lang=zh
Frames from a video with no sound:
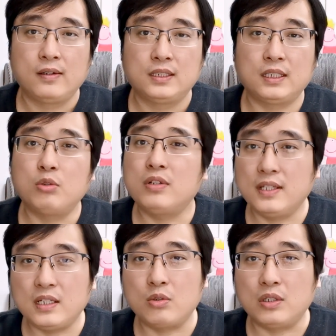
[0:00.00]
涉图日
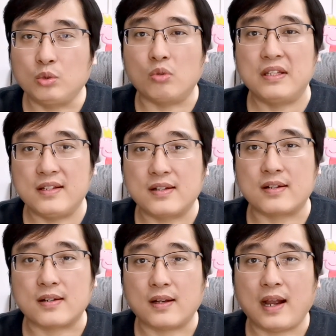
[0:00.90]
记这种人懂历
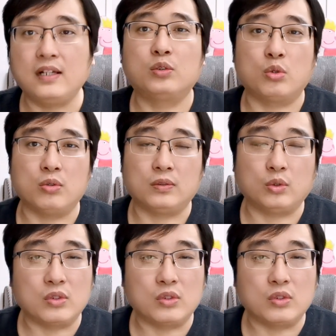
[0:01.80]
史还是懂